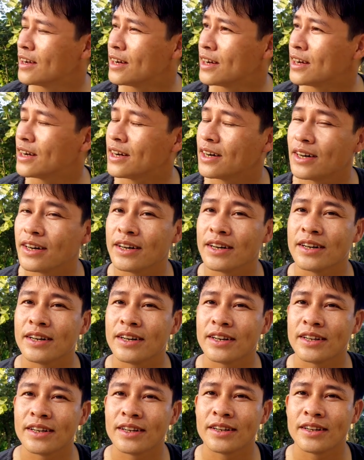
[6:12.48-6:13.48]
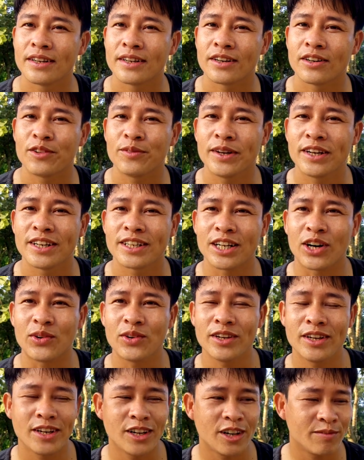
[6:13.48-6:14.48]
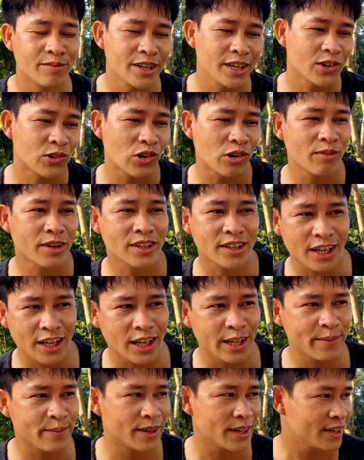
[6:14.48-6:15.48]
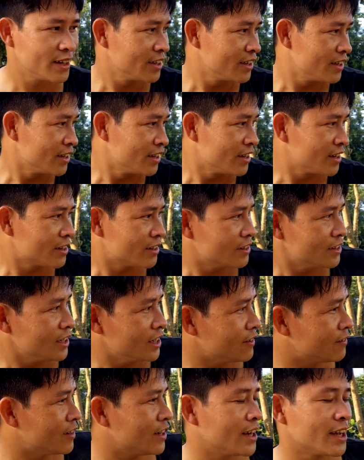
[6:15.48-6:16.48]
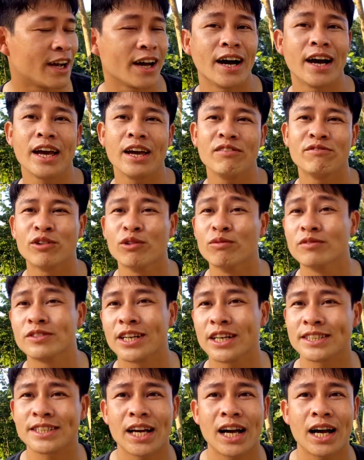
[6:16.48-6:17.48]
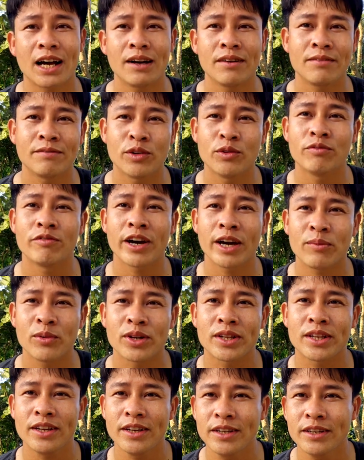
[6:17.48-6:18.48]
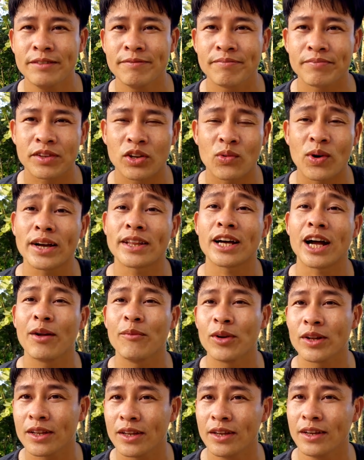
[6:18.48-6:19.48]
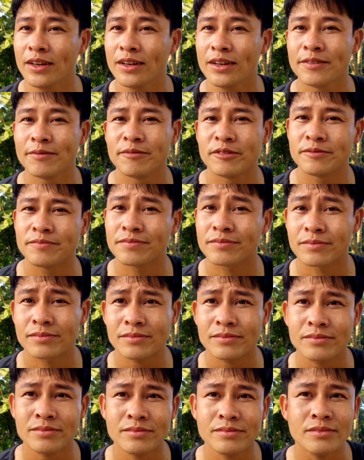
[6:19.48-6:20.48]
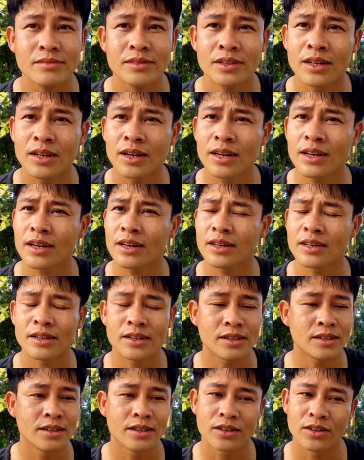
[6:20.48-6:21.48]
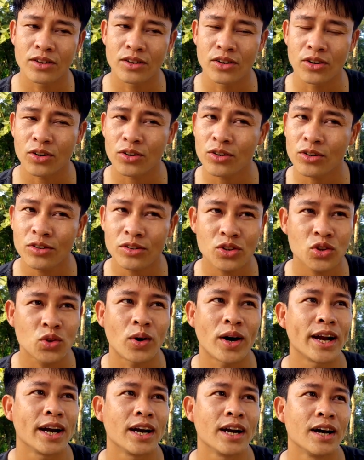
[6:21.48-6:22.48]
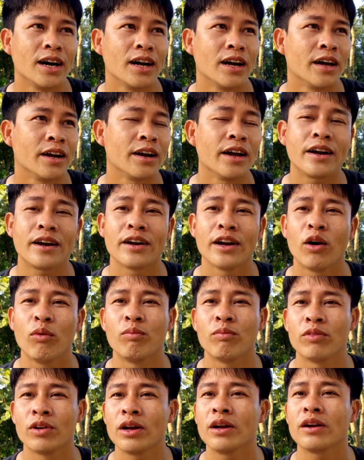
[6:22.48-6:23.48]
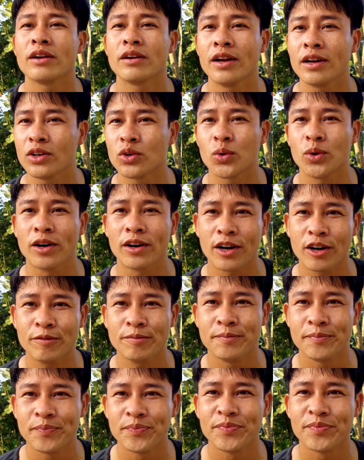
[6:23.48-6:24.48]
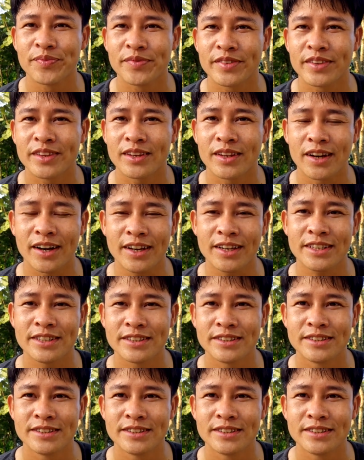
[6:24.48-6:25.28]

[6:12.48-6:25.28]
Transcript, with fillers: À, không biết rau gì đó mình quên mất tên, nhưng mà cứ đi về cái vùng xa xa, vùng ven một tí, ngoại thành một tí là nó toàn là là đất đồng, đất đất ruộng không. Đấy.